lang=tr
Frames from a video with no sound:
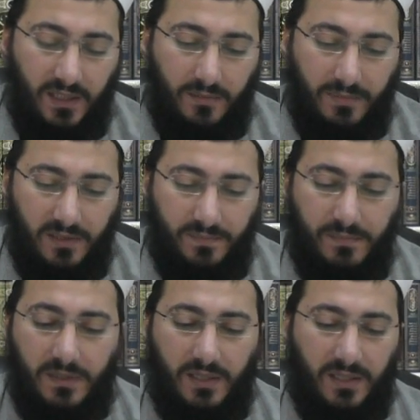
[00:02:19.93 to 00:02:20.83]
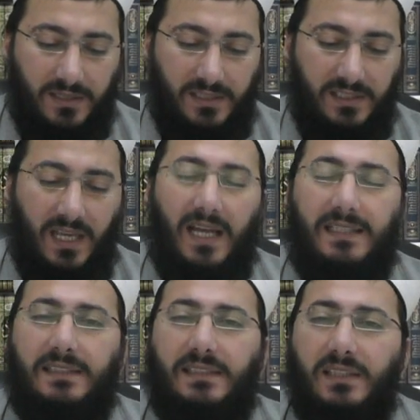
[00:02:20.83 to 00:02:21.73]
bir e,
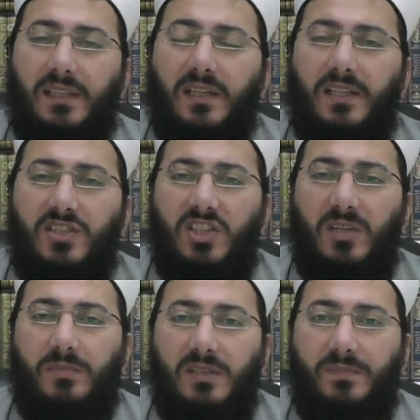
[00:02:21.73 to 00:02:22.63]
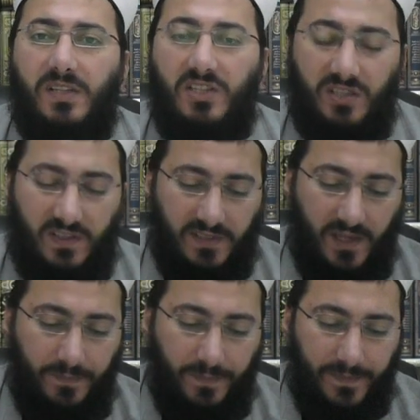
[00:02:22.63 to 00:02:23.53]
niyen çiğ bir pirinç yese